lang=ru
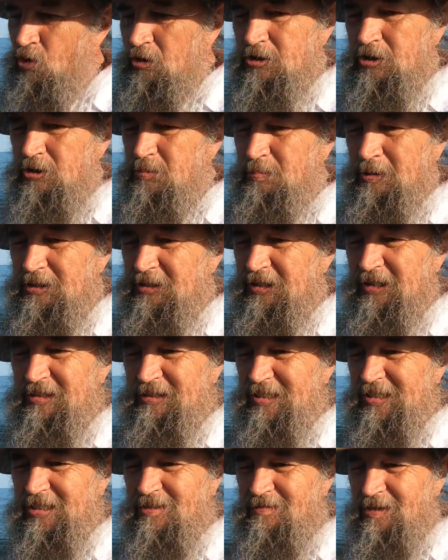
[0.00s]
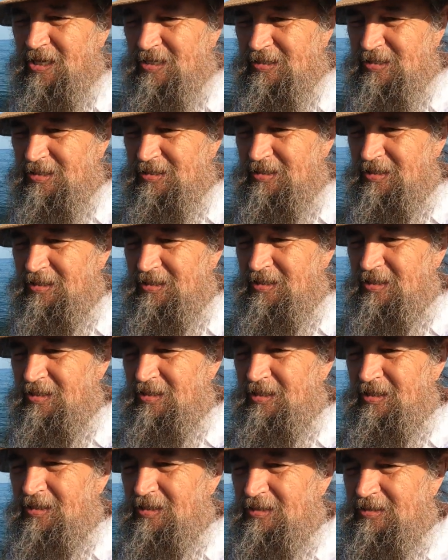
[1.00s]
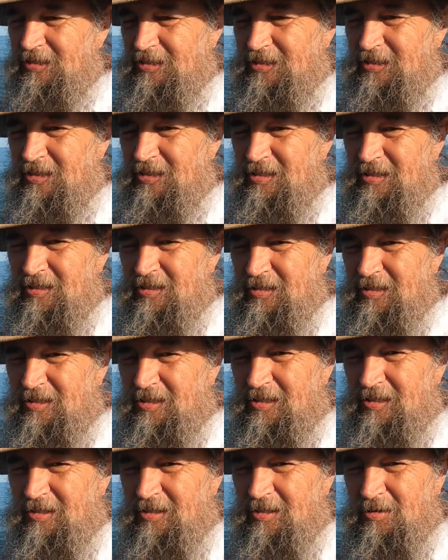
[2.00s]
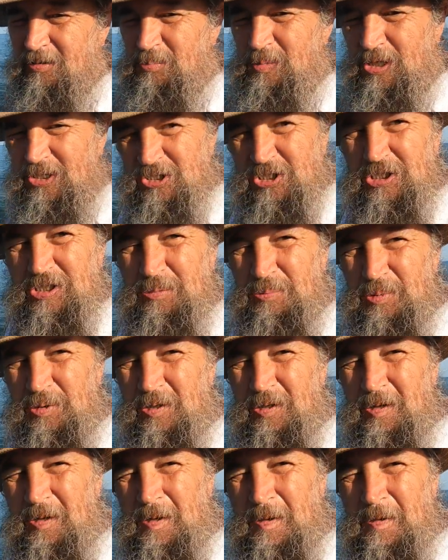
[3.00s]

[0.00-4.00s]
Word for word: Может быть это связано с э, местным